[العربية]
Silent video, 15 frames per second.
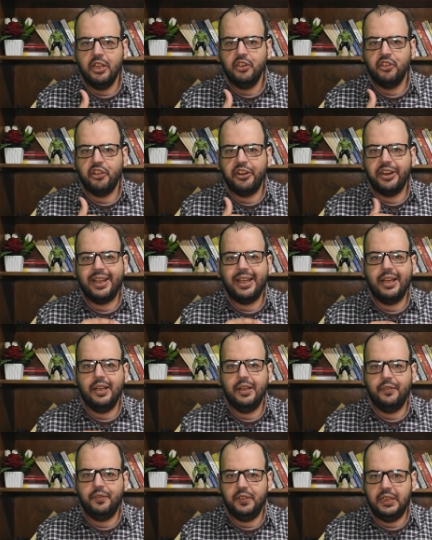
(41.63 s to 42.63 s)

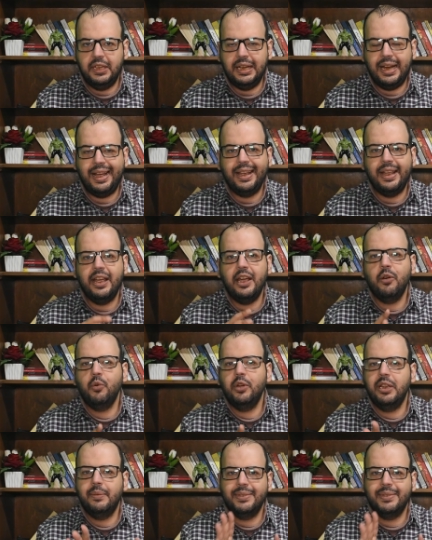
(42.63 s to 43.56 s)
شاركها في الحياه وهي